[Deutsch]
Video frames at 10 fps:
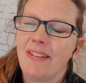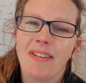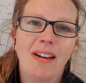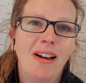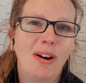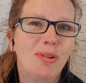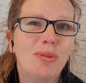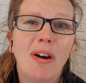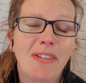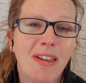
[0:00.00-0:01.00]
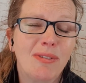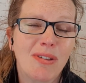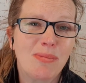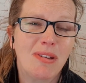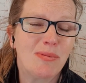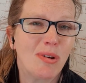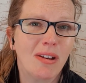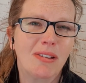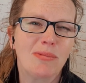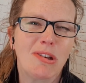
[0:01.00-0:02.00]
ja, auch du hast etwas, mit dem du
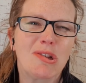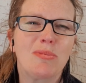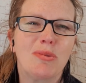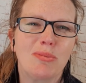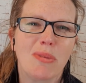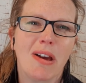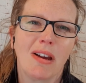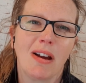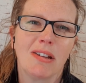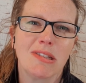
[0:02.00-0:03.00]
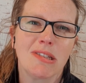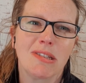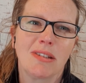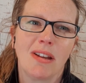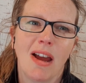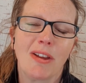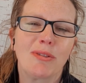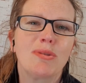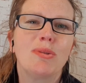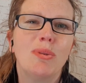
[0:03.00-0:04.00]
anderen Menschen Mut machen kannst.
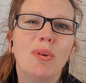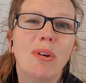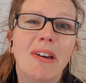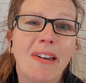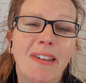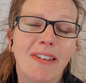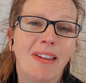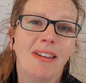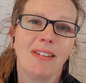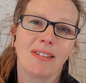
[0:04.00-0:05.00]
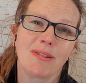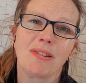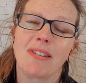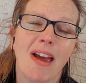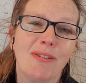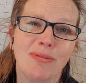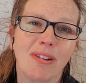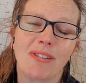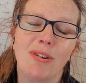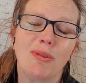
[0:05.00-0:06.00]
Also zögere nicht. Das ist
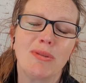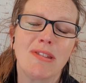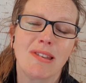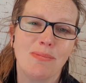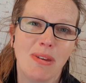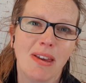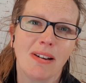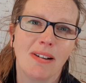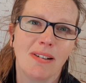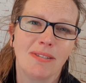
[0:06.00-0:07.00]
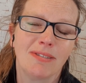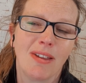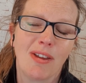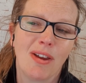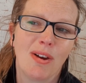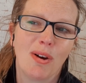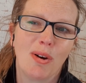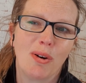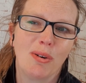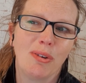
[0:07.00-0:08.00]
einfach, es lohnt sich mega.
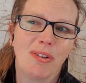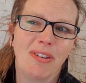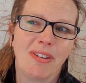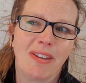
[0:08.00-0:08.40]
Und